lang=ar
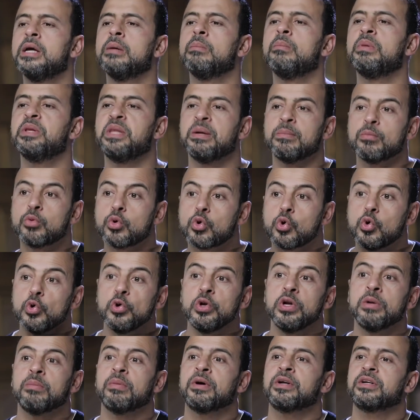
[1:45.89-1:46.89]
ما دام
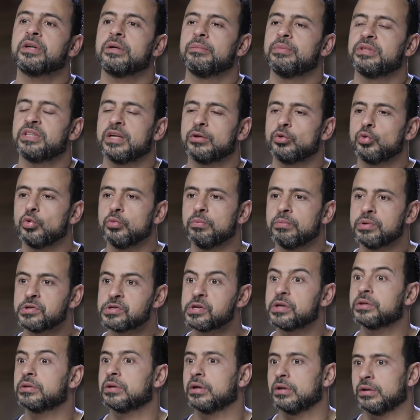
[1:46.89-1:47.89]
كل مره بتتوب
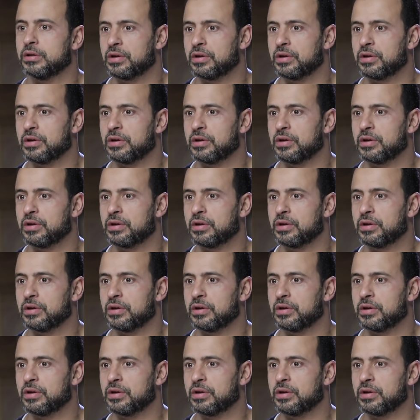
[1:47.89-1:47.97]
بصدق